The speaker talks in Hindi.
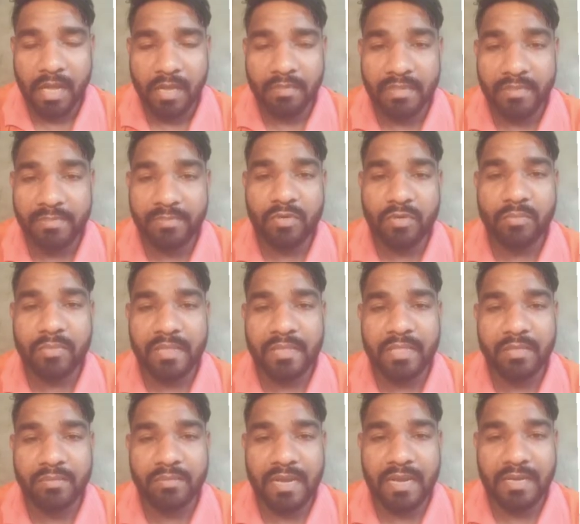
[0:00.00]
अब जब इनको
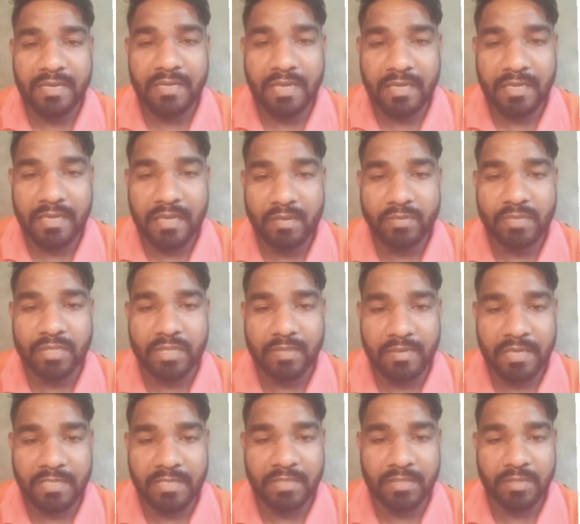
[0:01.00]
बंदी बना लिया गया उसके
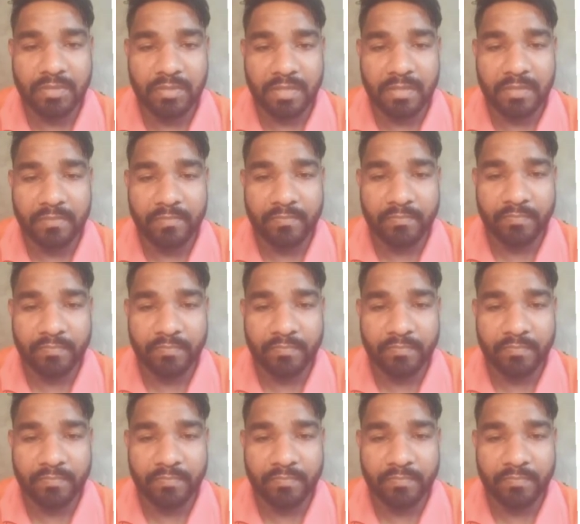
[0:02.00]
बाद से जो है